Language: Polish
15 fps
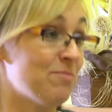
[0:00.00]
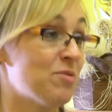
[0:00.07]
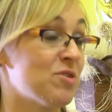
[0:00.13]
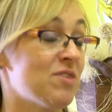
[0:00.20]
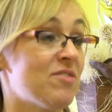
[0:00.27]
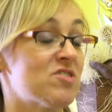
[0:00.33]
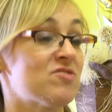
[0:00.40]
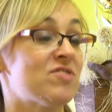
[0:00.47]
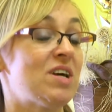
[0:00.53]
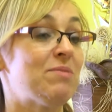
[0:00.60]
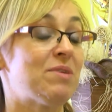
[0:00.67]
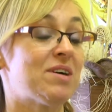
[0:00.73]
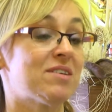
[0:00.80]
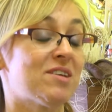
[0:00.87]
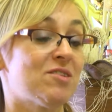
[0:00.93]
ponieważ w
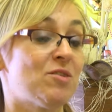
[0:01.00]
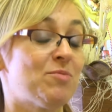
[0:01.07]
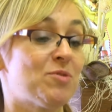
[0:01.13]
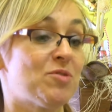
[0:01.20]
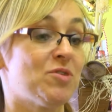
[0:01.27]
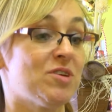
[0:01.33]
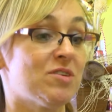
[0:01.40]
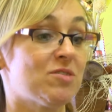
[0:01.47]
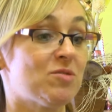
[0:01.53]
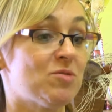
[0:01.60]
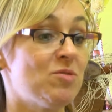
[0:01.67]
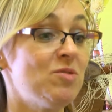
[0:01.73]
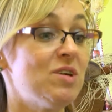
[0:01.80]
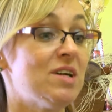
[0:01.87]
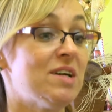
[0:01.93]
ramach tego
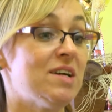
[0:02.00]
projektu